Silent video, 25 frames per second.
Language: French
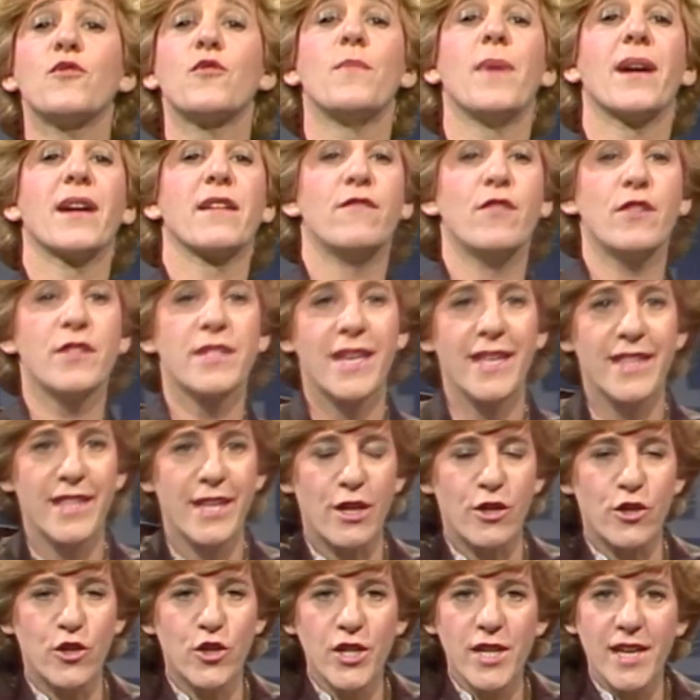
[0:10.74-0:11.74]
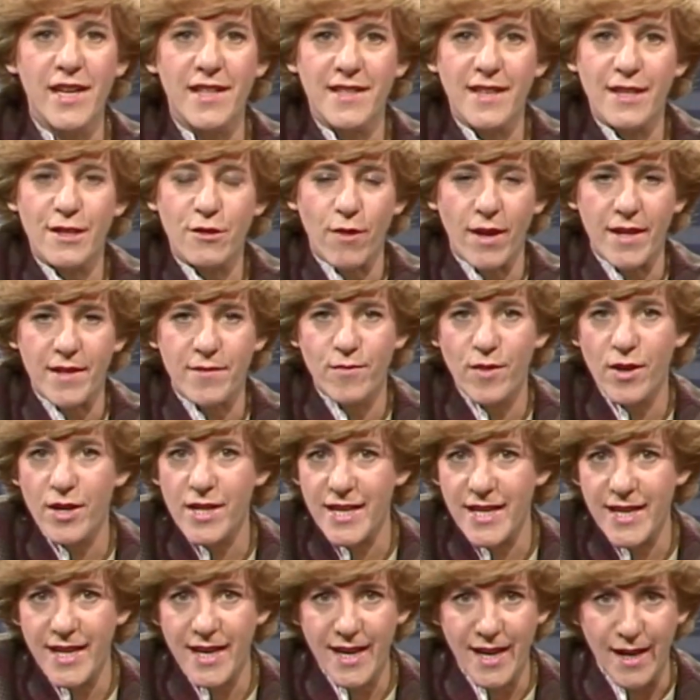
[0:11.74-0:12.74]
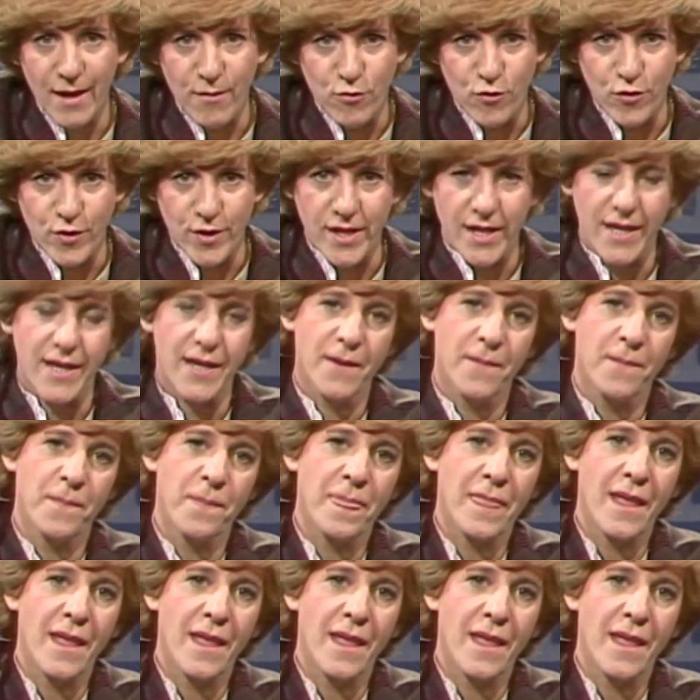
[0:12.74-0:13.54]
de Marivonne Kenderji est étroitement lié à la musique.